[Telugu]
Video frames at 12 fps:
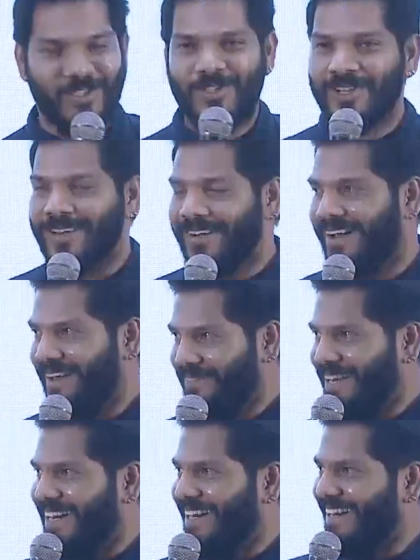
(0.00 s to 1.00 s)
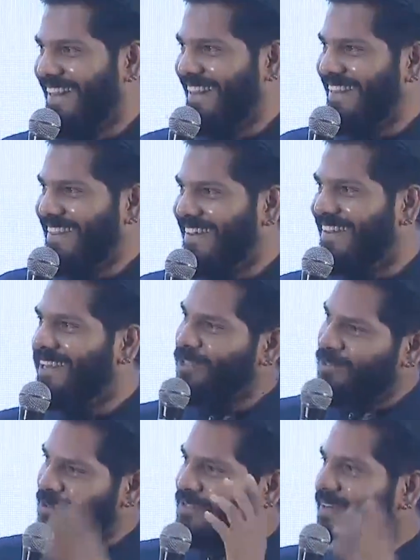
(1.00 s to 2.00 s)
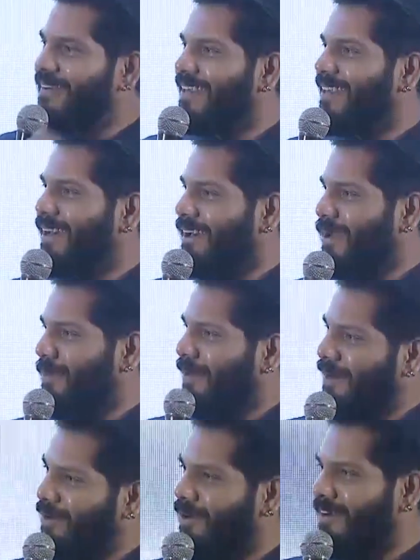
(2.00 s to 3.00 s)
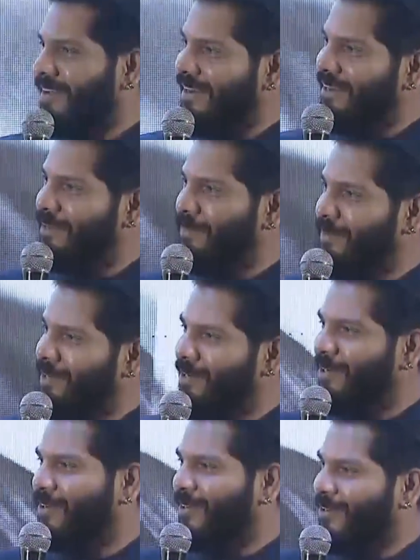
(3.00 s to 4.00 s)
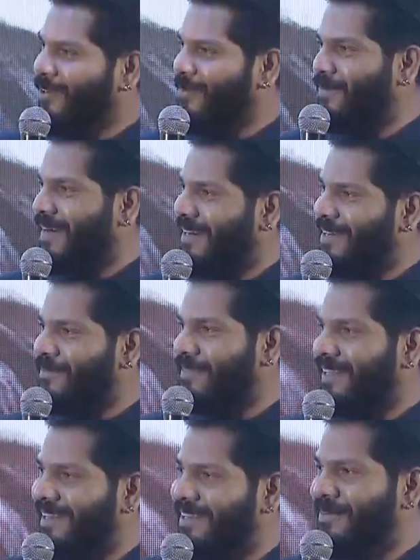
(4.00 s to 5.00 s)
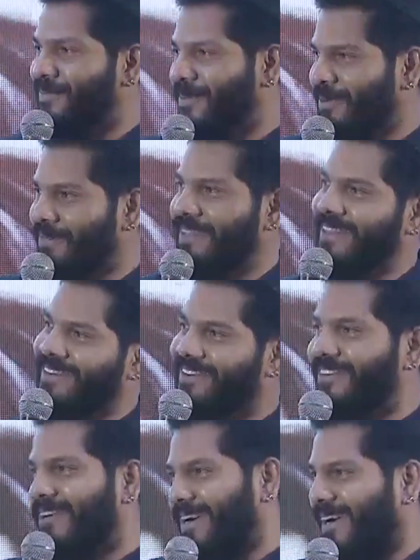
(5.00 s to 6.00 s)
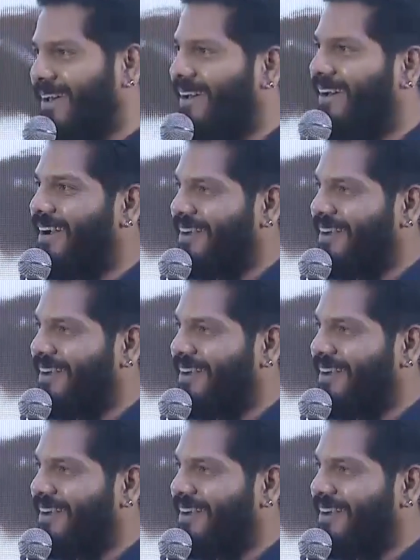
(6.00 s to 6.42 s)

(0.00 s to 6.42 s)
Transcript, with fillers: చిచ్చా అని మాట్లాడు చూసావు కదా అరే బండోడా నీ బిట్టు కొట్టు పడ్డ నీ పొరు మీదట్టు అట్లా